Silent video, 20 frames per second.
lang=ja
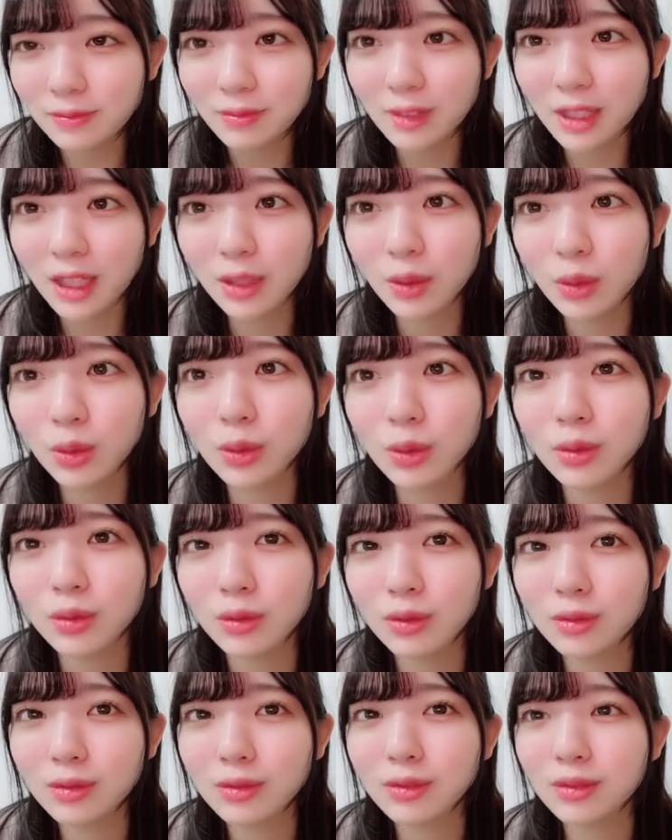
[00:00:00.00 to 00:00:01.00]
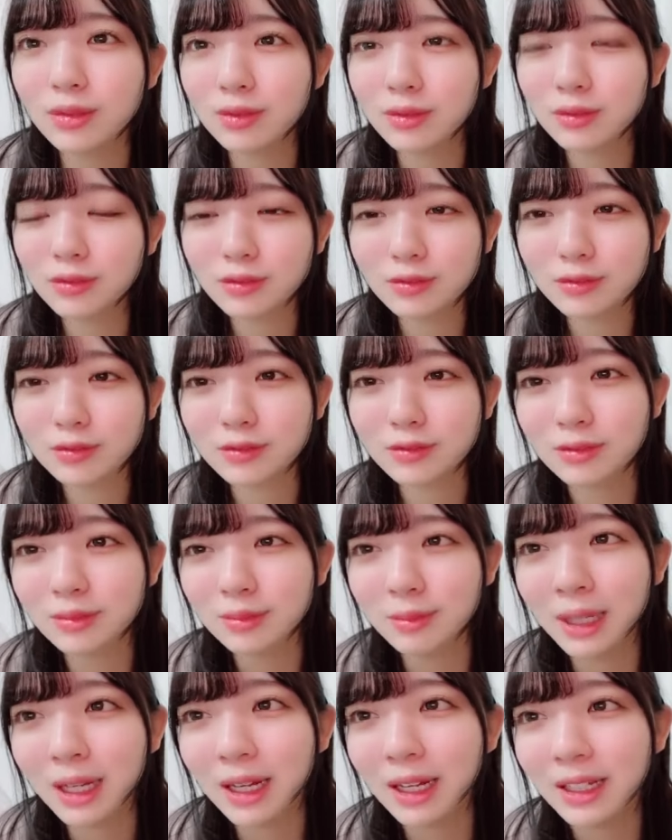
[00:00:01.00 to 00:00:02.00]
けど
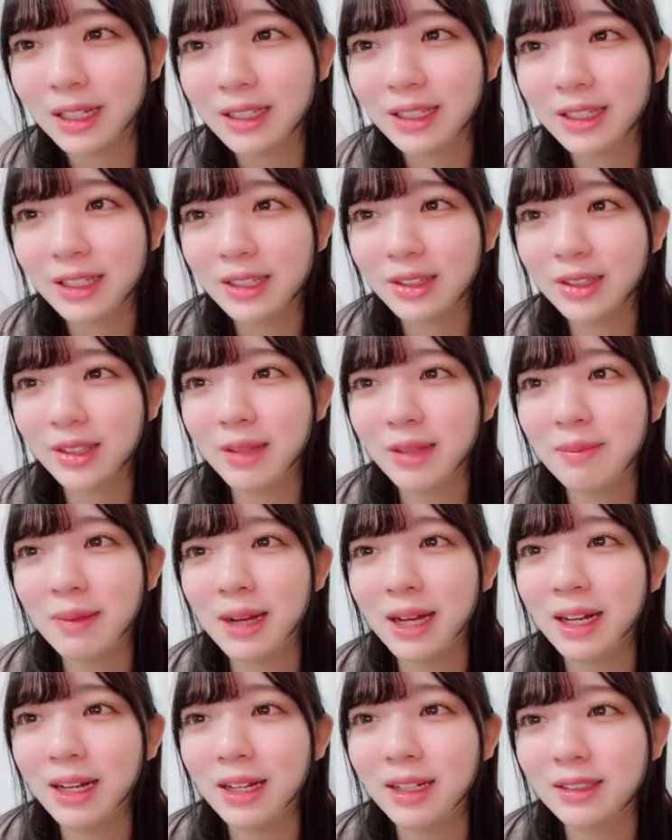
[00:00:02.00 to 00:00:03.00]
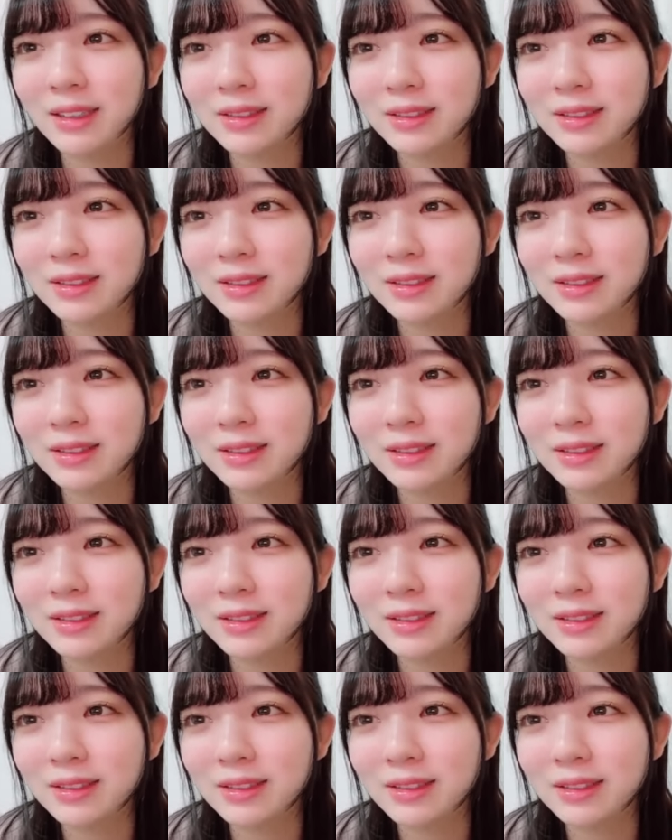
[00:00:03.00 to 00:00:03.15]
まああいにく今